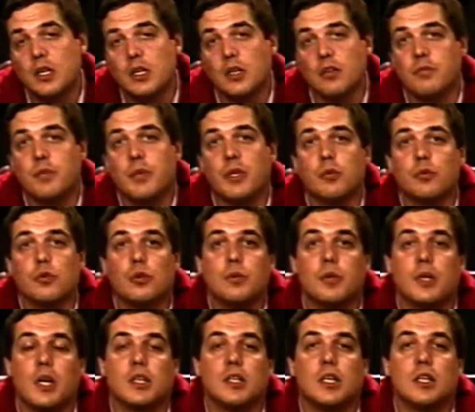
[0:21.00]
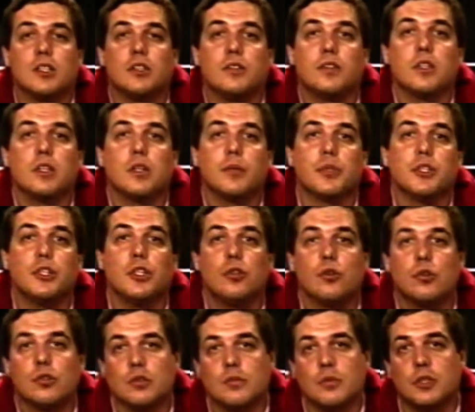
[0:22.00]
в Белом доме, когда действительно
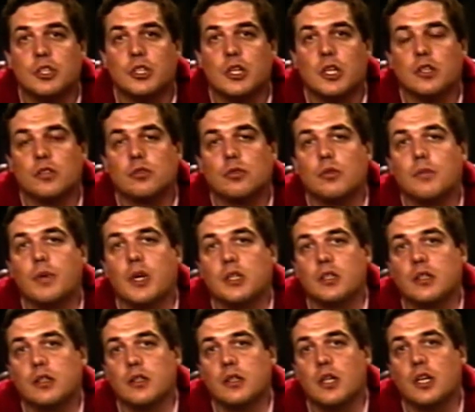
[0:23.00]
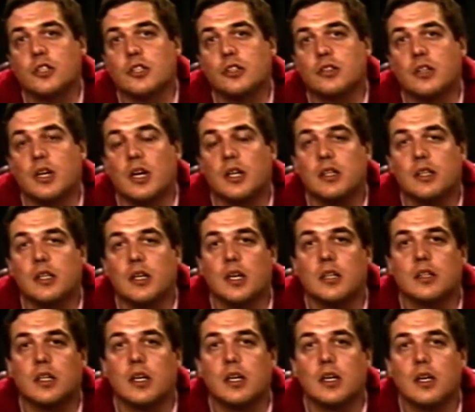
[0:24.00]
по-серьезному решалась судьба нашей страны,
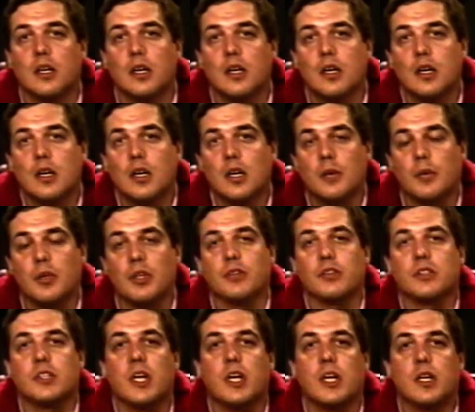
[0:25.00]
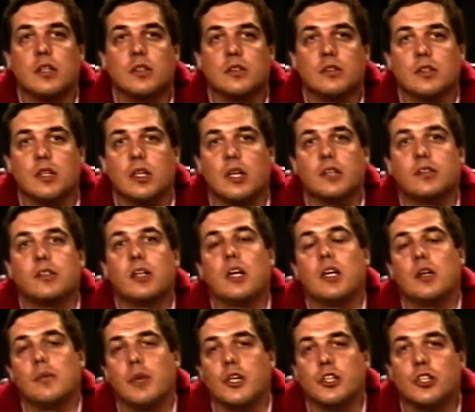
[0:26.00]
когда противостояние с
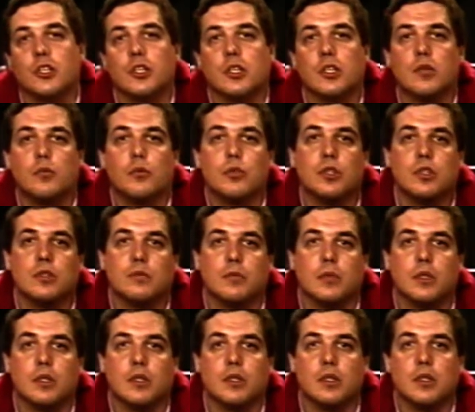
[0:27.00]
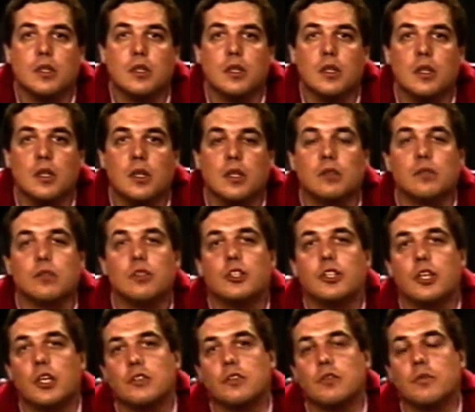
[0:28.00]
колоссальной машиной коммунизма этого
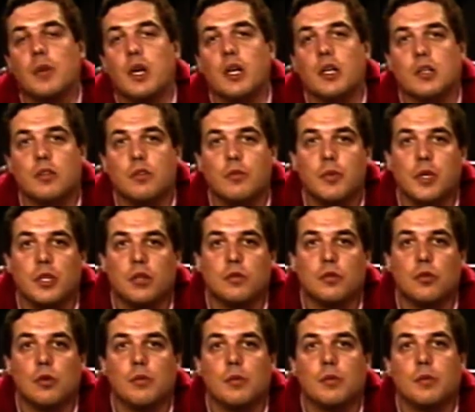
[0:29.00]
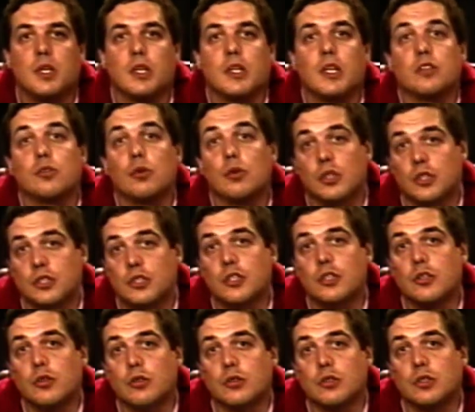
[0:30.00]
несчастного маленького Белого дома была настолько
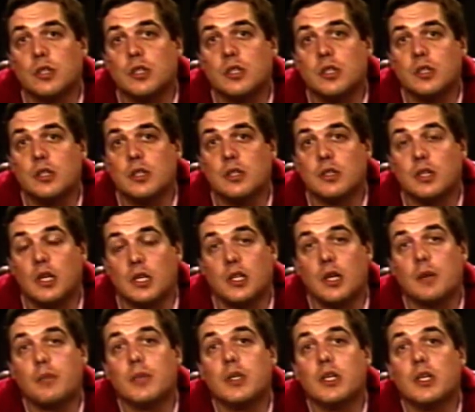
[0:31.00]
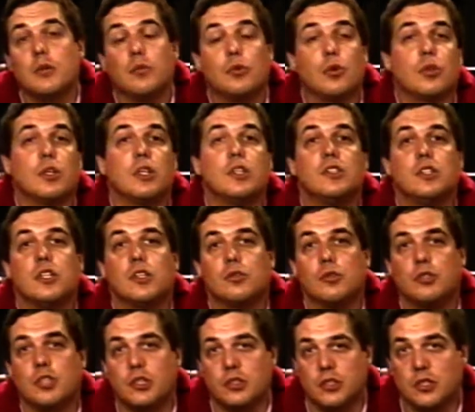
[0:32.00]
серьезна. И тогда мы, многие из тех,
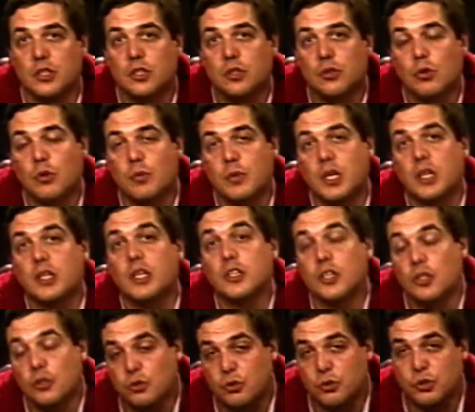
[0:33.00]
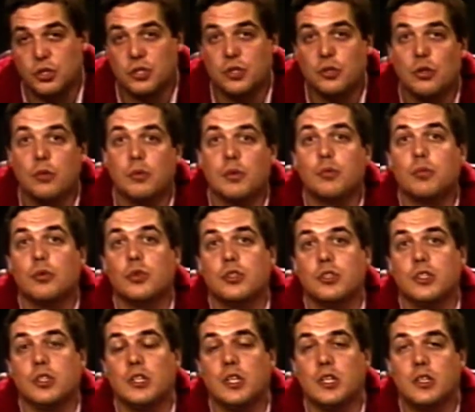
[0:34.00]
кто сейчас сидит дома, я надеюсь, что сидит дома и будет
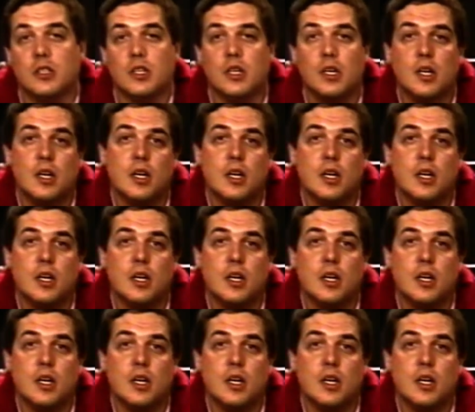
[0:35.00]
сидеть,